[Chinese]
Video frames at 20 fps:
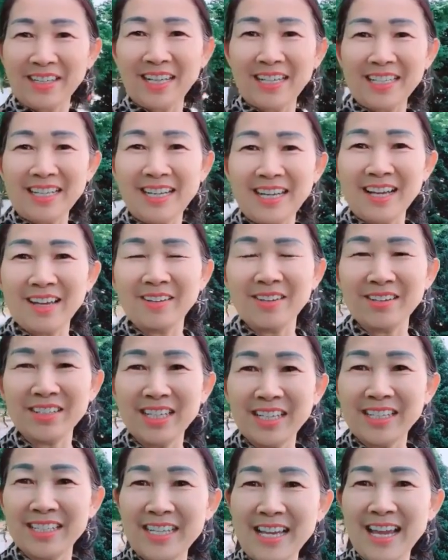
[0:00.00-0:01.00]
大家聊到
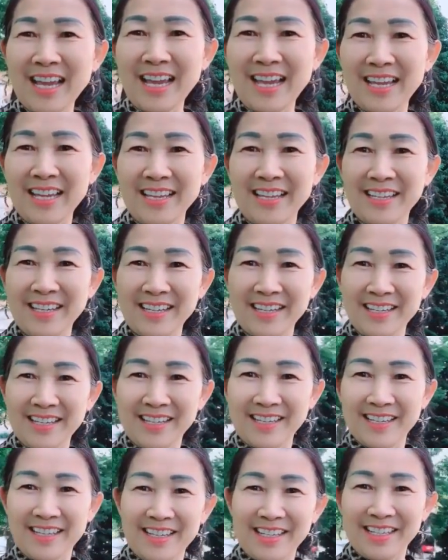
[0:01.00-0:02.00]
现在，
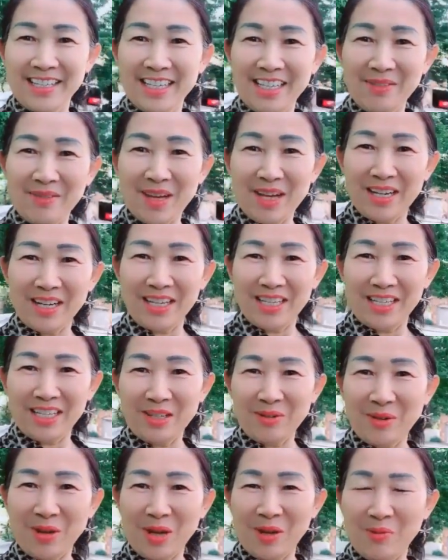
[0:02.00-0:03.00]
希望你喜
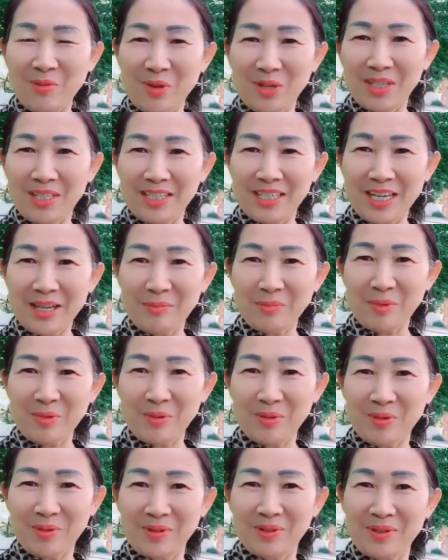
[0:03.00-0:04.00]
欢我的节
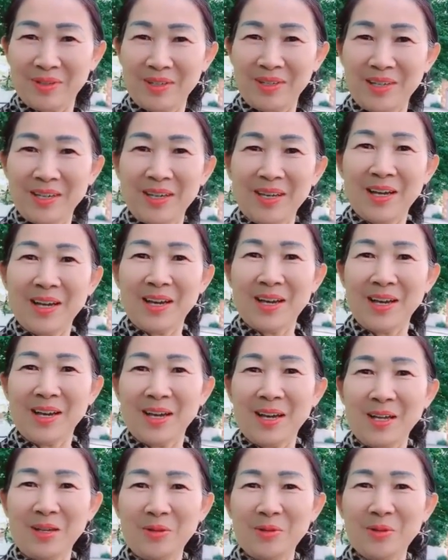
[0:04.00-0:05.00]
目
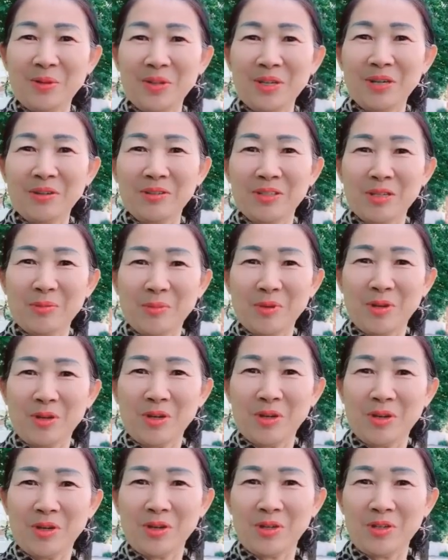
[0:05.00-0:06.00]
啊！如果有什
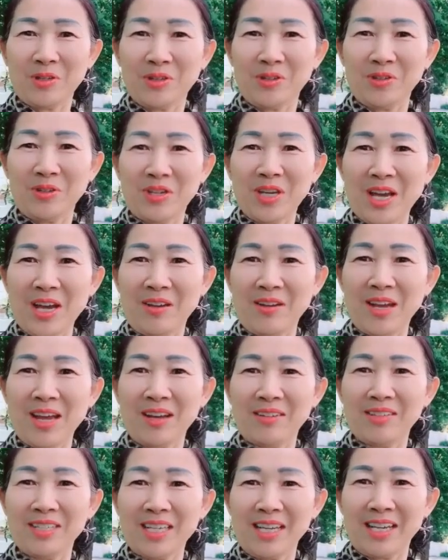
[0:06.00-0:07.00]
么需要了
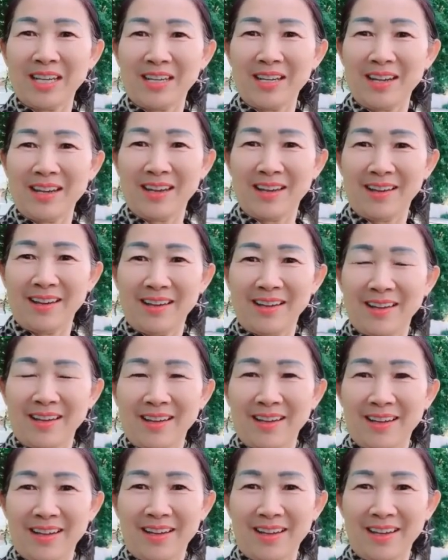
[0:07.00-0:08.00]
解的
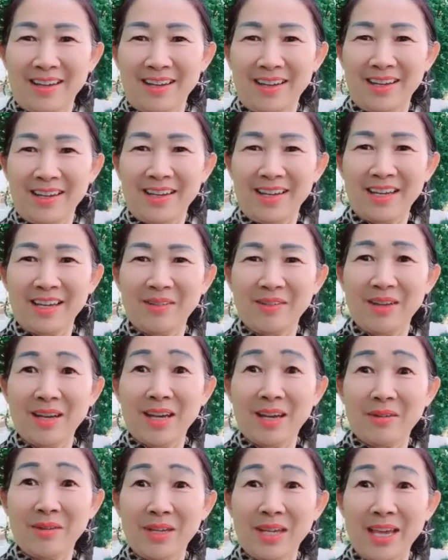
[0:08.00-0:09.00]
啊，可以给我
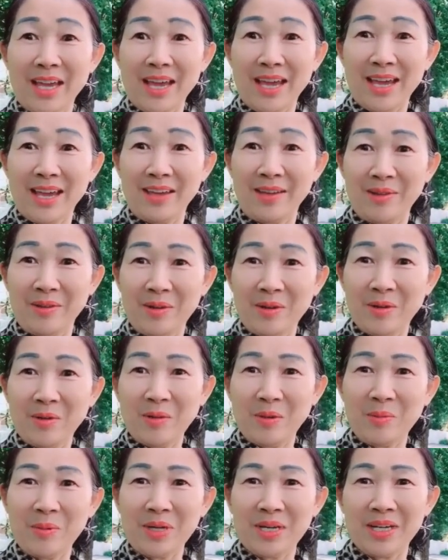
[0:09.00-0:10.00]
留言，
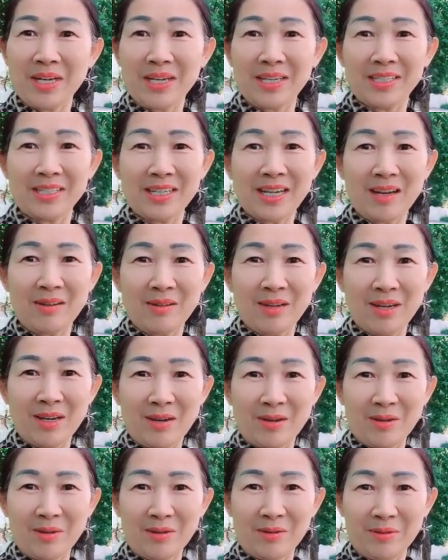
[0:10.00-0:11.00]
我们可以交
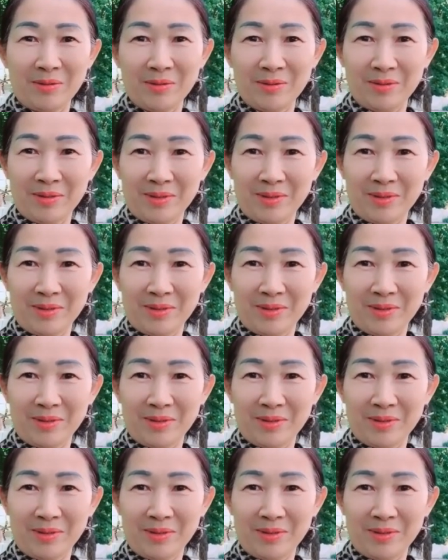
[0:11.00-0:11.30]
流。